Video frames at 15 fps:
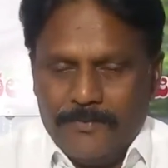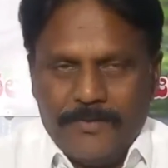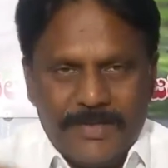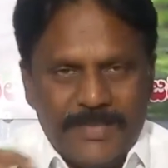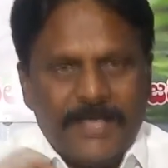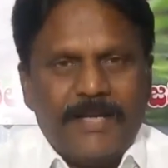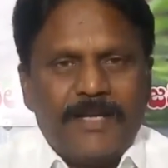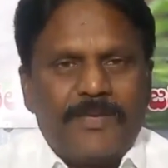
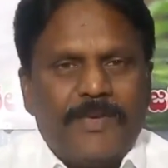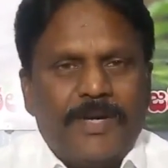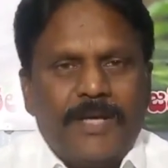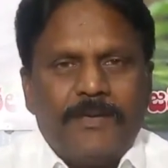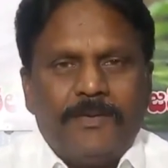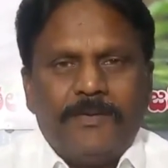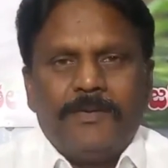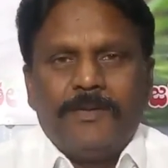విజిలెన్స్
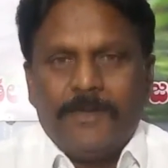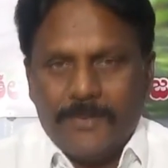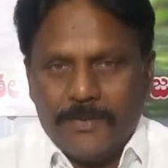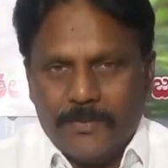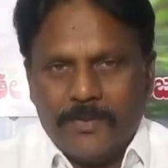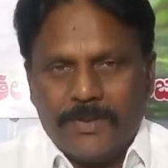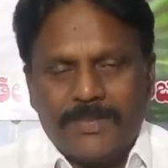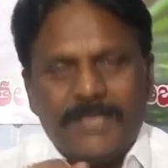వారు
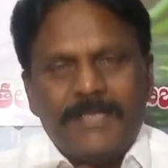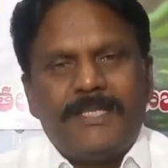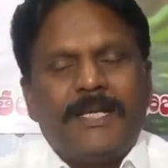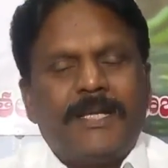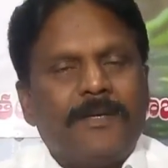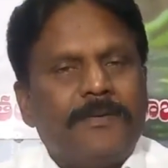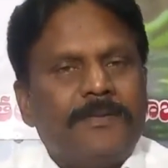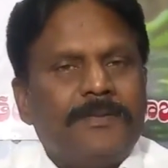
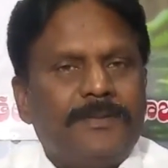గుర్తించారు